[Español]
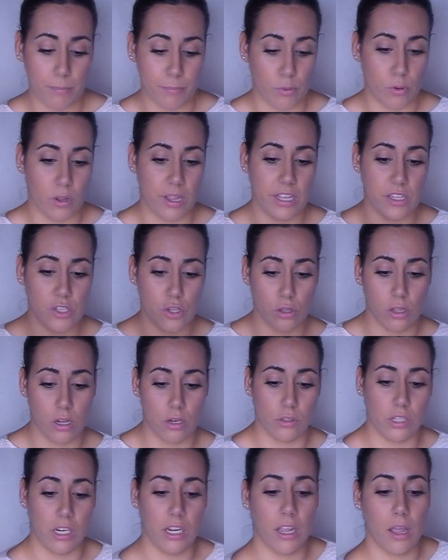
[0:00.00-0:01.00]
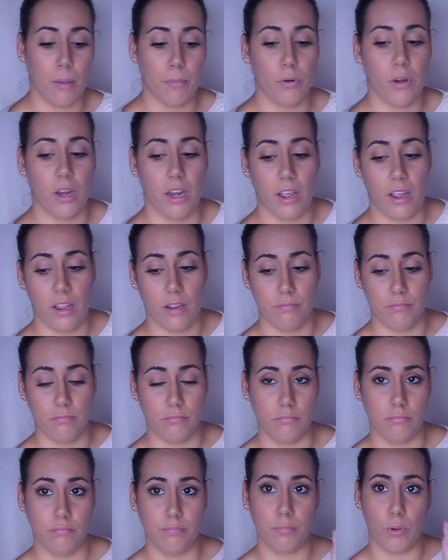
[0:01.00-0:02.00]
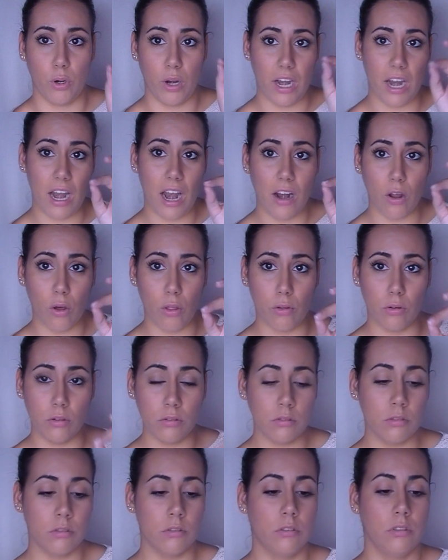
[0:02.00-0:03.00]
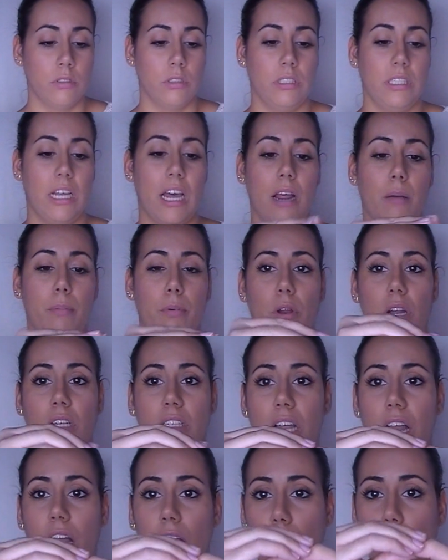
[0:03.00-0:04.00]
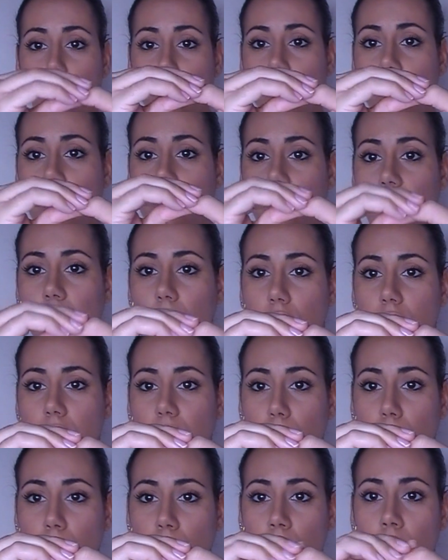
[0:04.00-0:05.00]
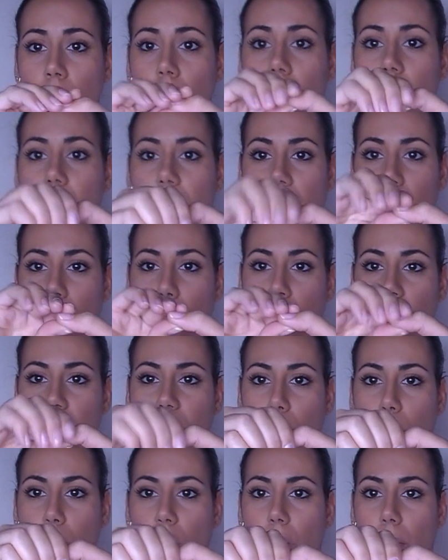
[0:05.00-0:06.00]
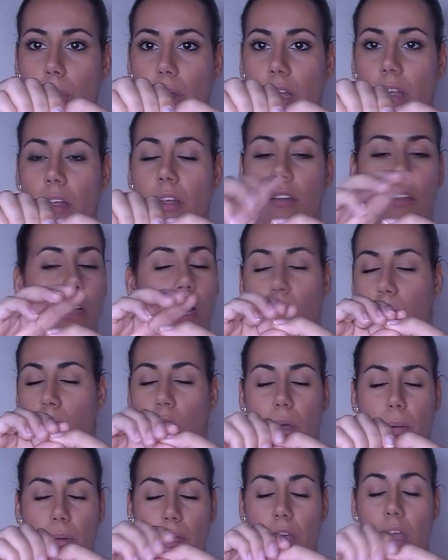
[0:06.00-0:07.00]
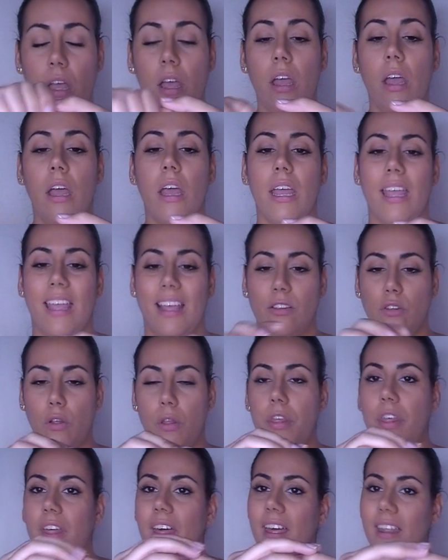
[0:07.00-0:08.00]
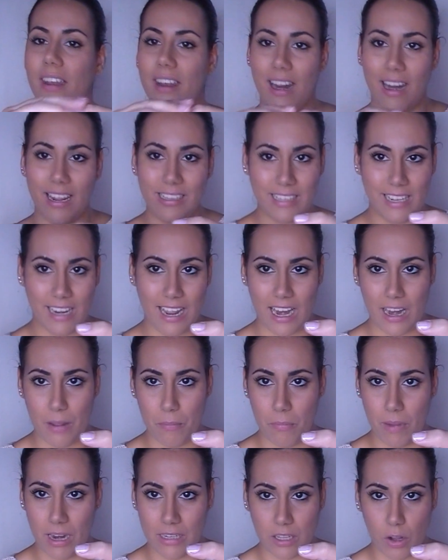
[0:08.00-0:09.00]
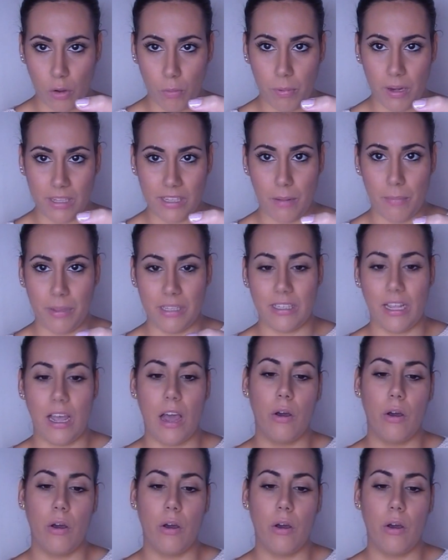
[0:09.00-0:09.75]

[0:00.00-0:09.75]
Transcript: Porque esto te lo tienes que poner, mm, poner el algodón y ahora ponerte el algodón 5 segundos y ya después te lo mueve te lo mueves y entonces retira el esmalte completamente.